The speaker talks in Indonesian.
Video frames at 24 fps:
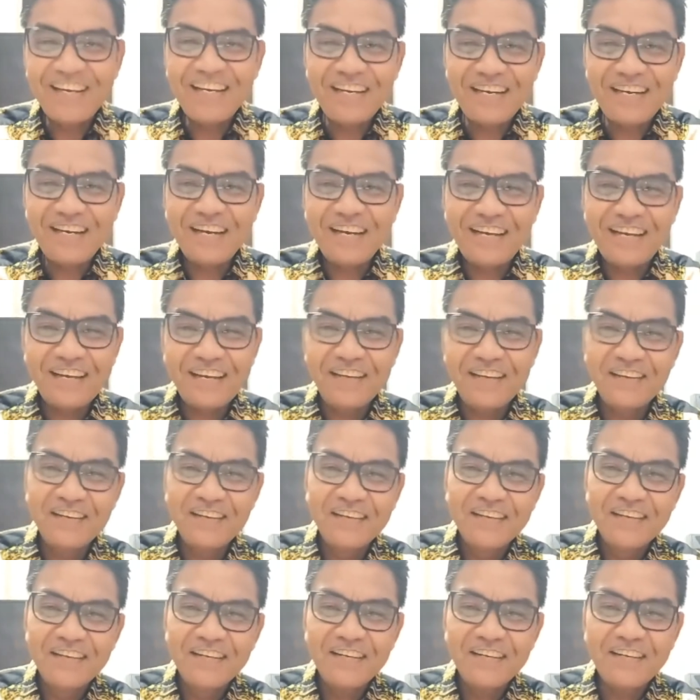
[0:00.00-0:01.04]
inilah
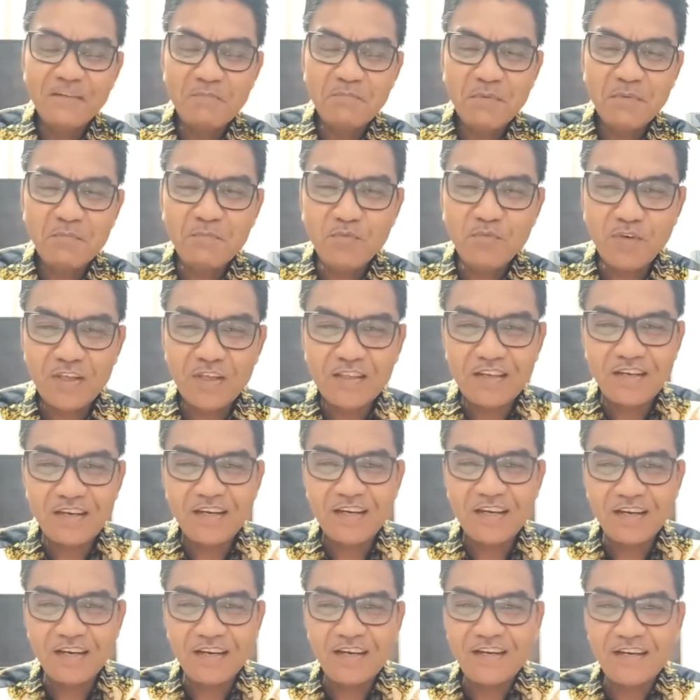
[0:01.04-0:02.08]
yang membuat
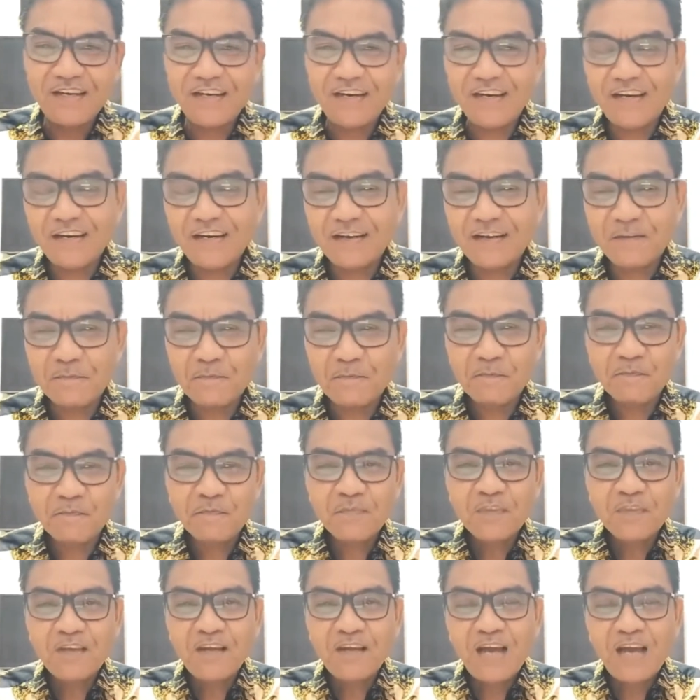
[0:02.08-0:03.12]
kadang-kadang
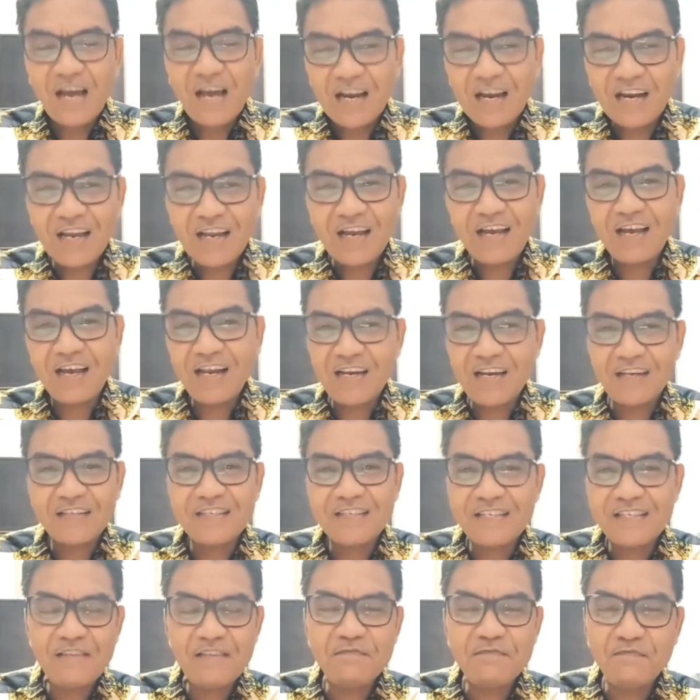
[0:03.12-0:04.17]
hal-hal
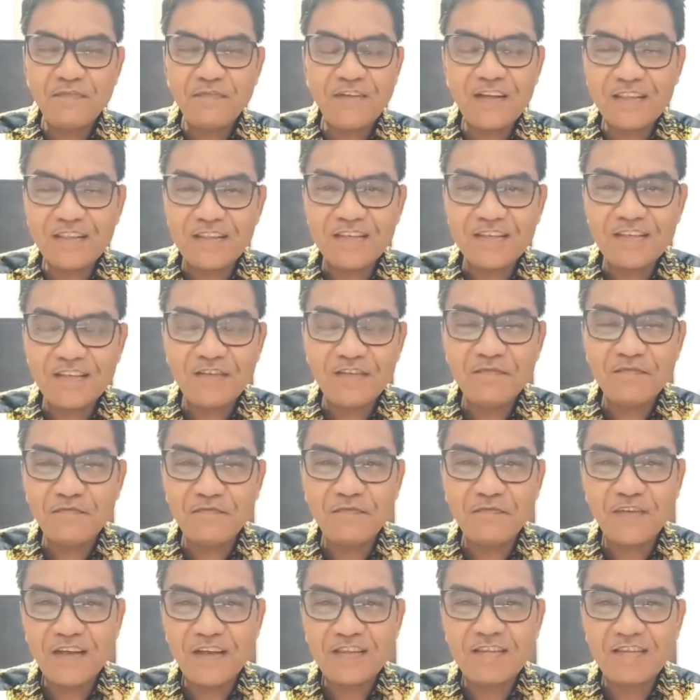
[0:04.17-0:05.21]

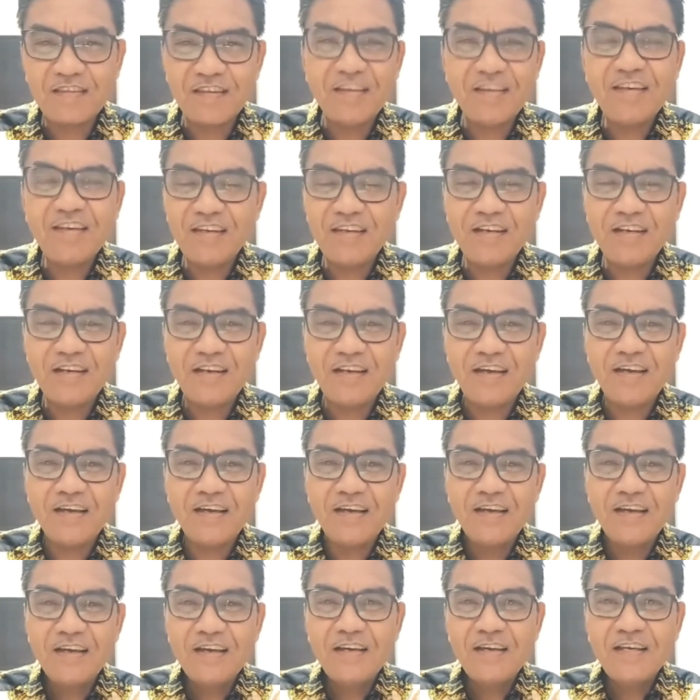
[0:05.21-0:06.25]
sifat-sifat
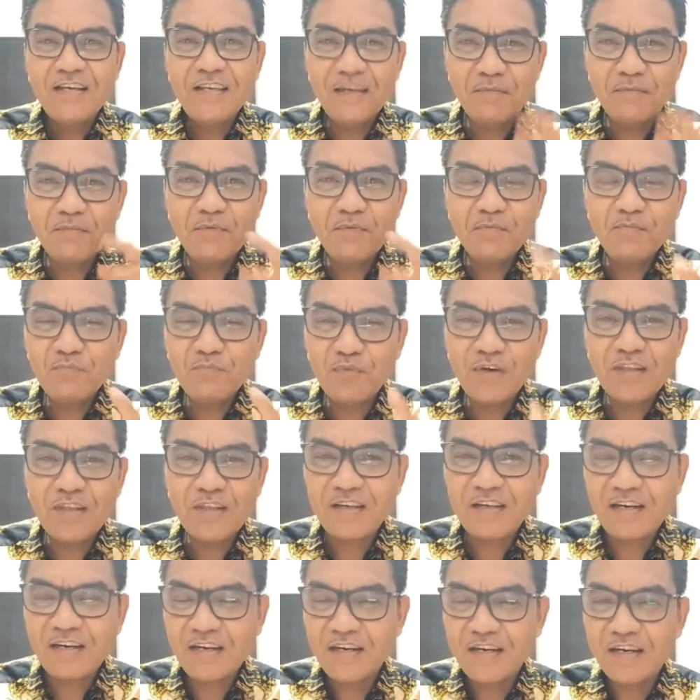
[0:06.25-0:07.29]
inilah yang
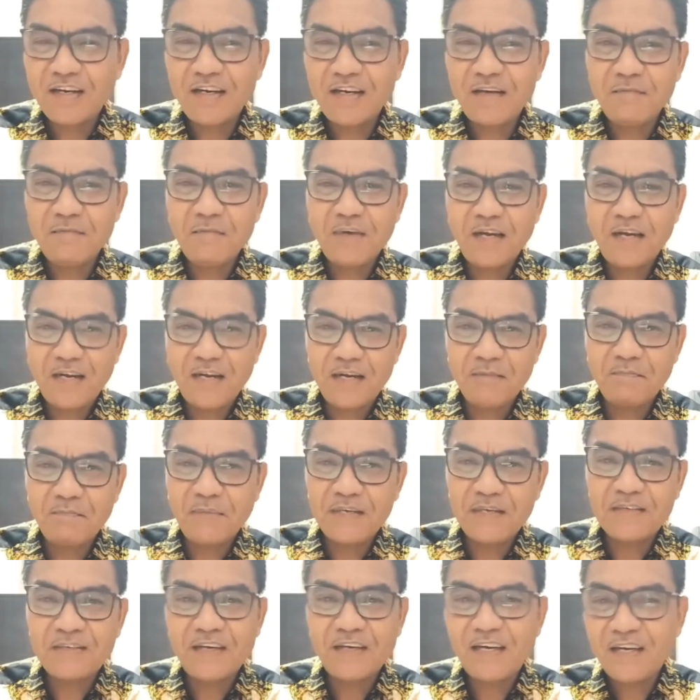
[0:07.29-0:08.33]
membuat kadang-kadang ada
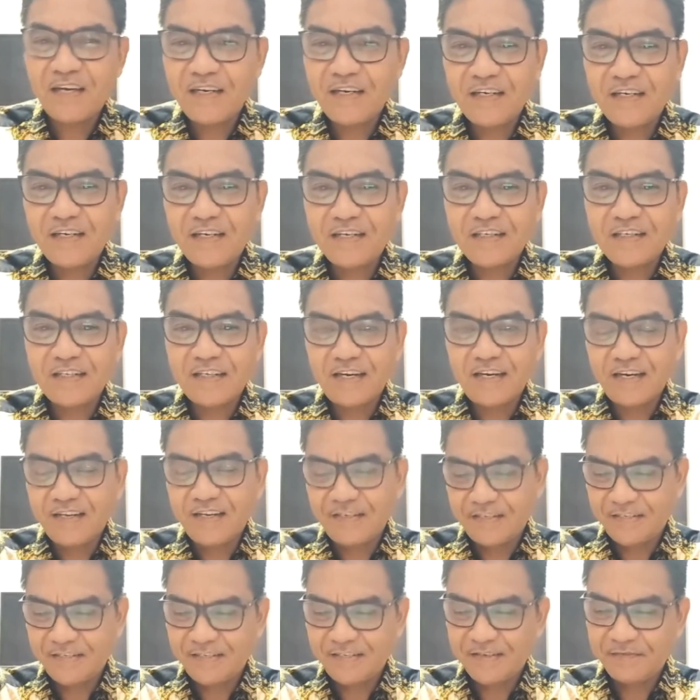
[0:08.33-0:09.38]
pasangan yang
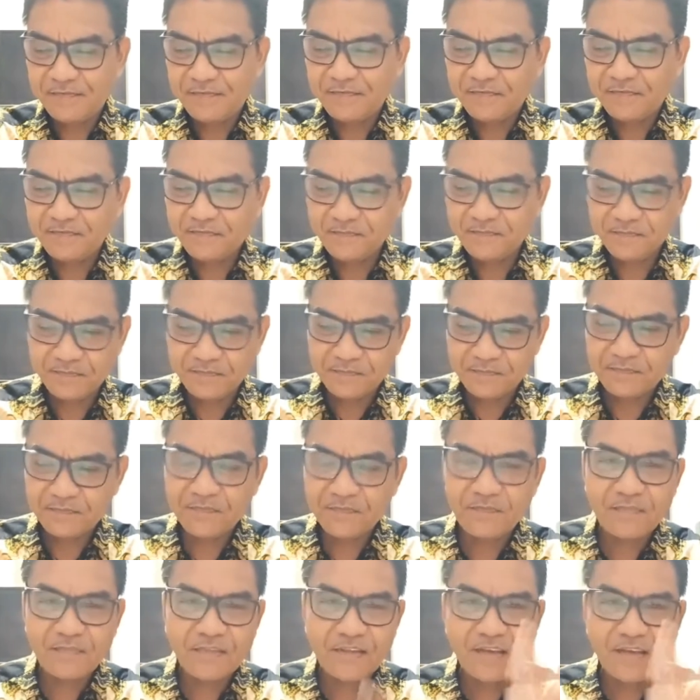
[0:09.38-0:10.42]
stres.
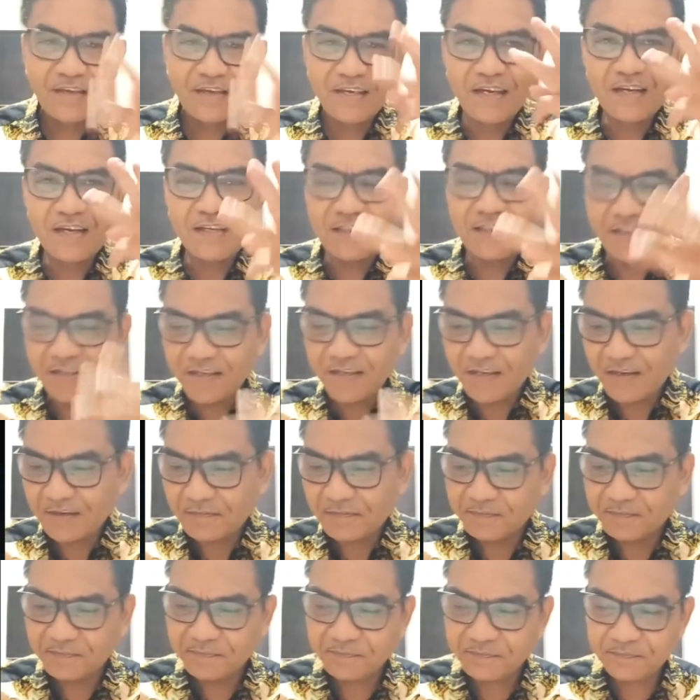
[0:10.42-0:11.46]
Yang ketiga,